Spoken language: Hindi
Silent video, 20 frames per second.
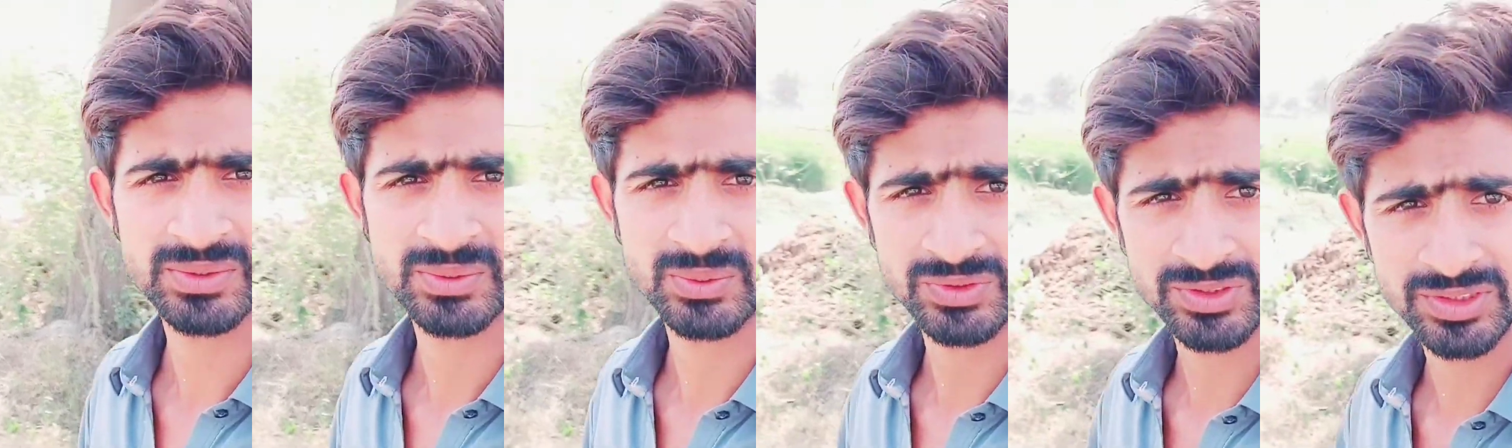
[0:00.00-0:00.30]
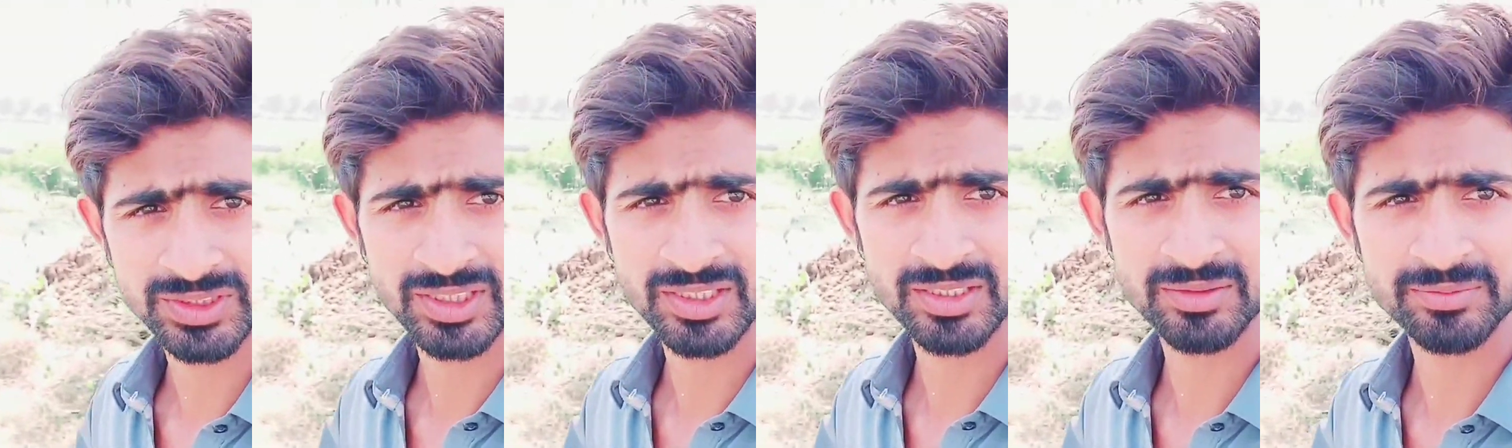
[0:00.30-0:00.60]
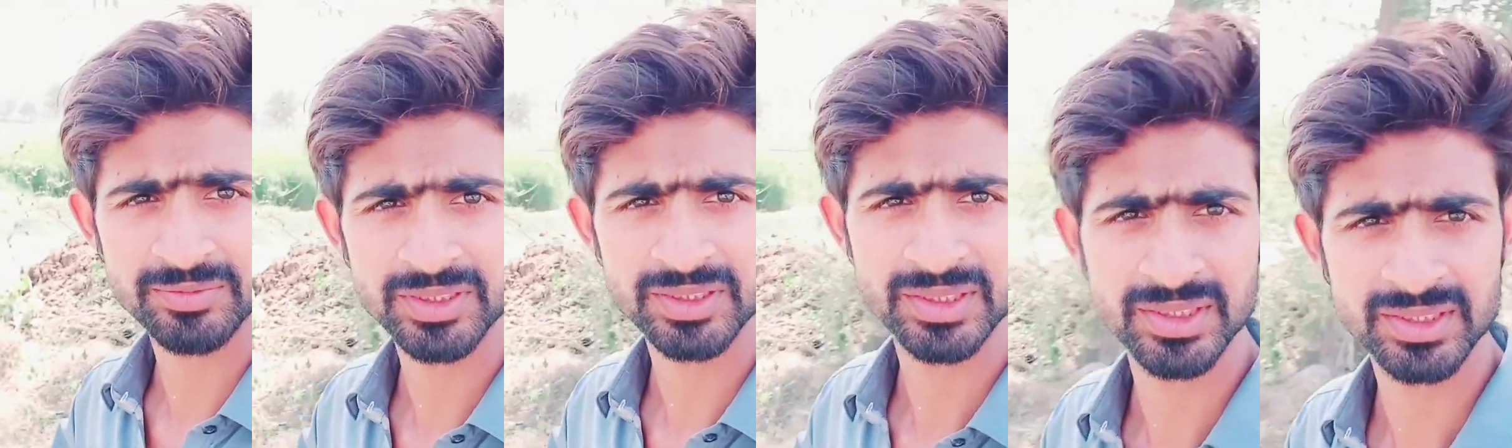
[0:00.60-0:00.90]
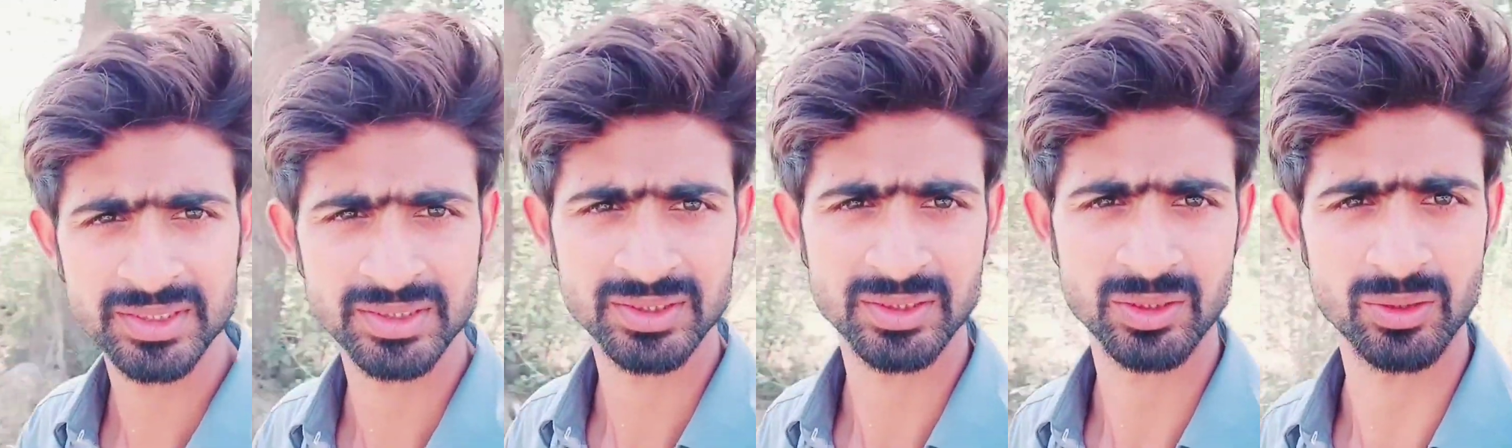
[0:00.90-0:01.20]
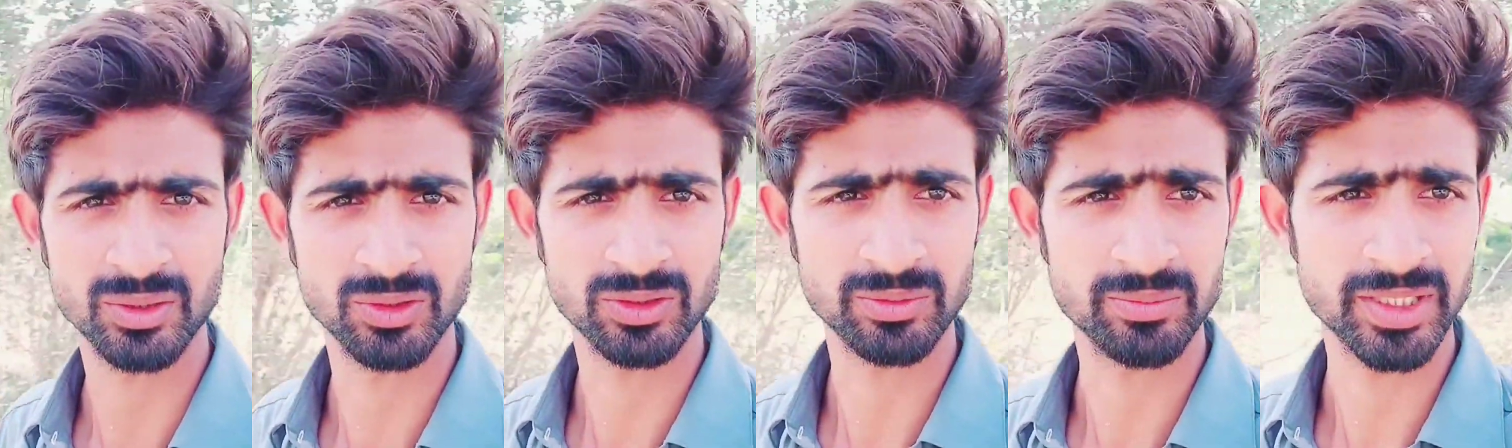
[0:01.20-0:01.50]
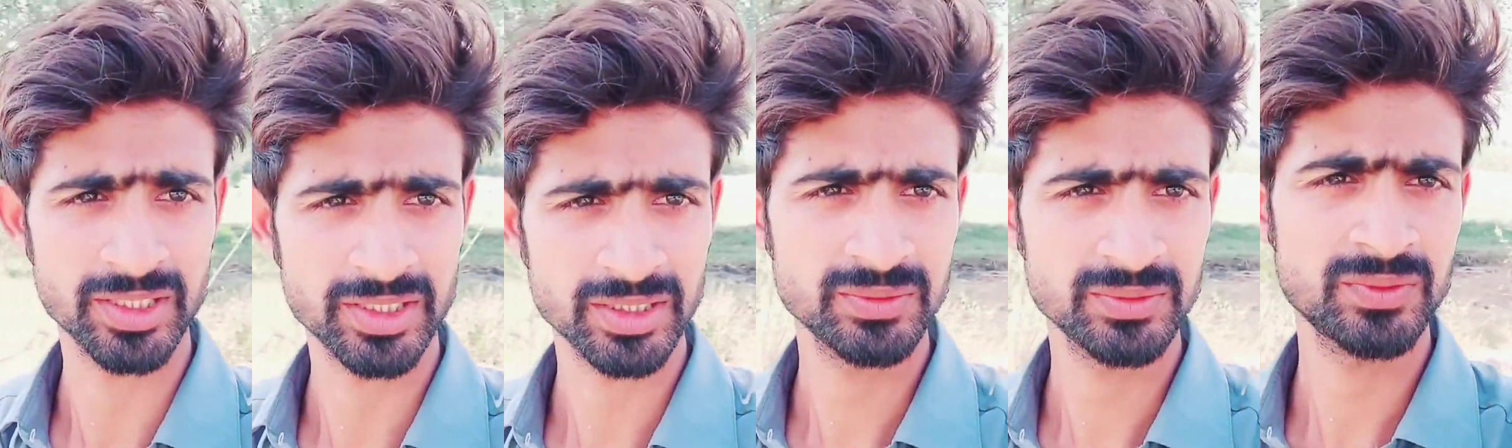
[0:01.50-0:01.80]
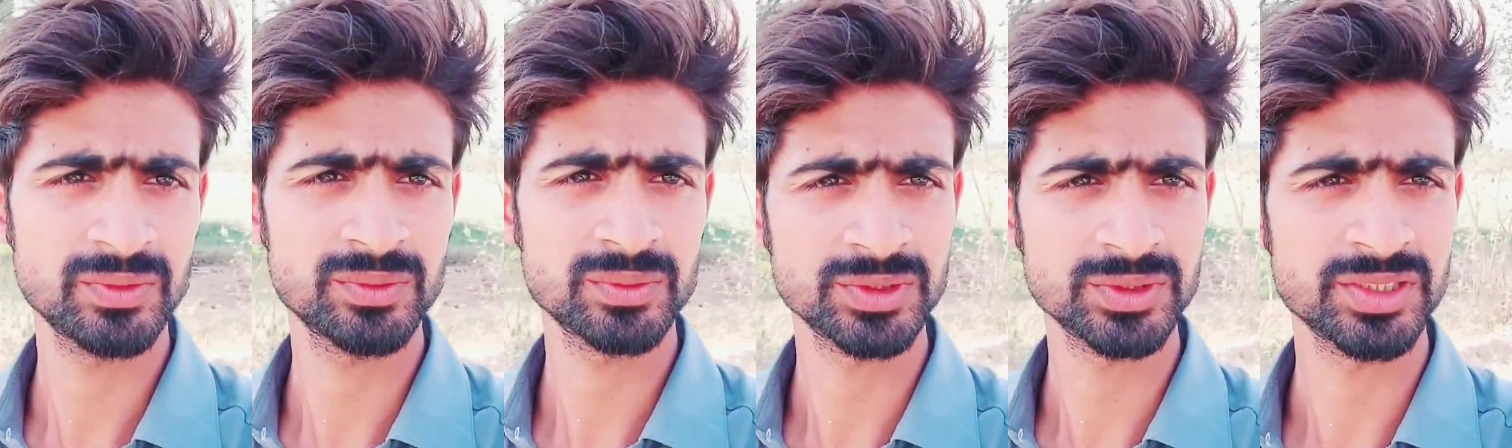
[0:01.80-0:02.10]
उसी जगह पे और बैठा
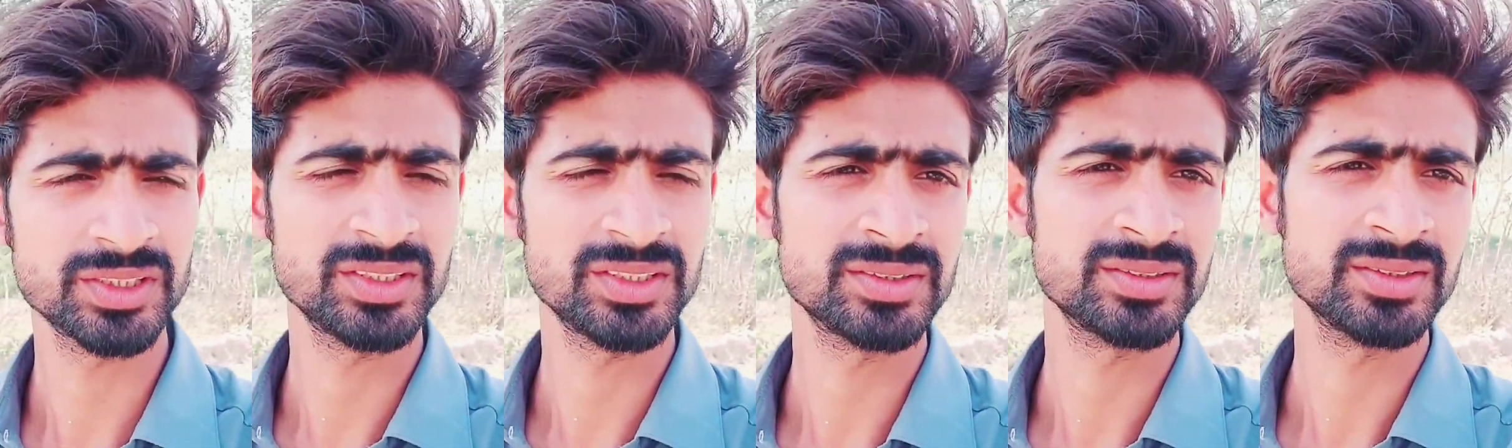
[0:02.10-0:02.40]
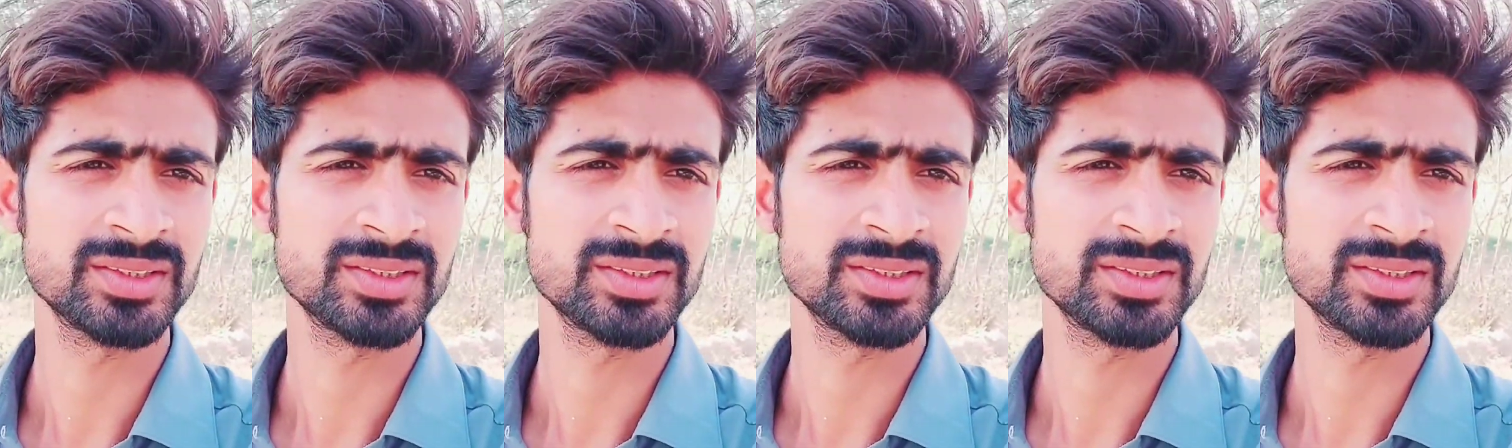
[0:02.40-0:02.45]
हूँ उधर ही